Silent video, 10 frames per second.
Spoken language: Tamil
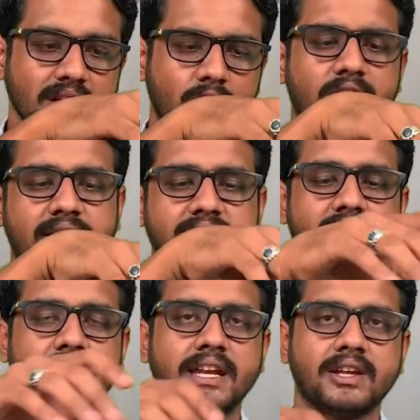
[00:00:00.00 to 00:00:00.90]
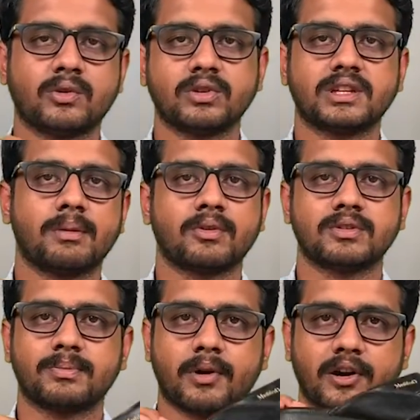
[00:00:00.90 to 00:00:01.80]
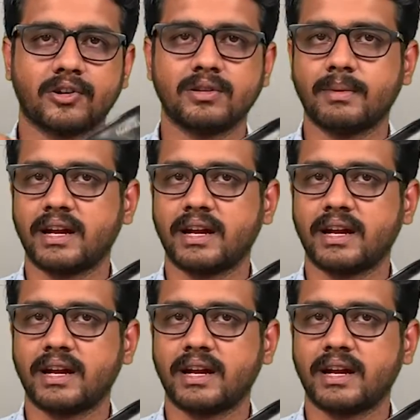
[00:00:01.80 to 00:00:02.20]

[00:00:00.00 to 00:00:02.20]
ஒரு ரெக்ஸின் லைனிங் கொடுத்து நமக்கு வந்து ப்ராடக்ட் வந்து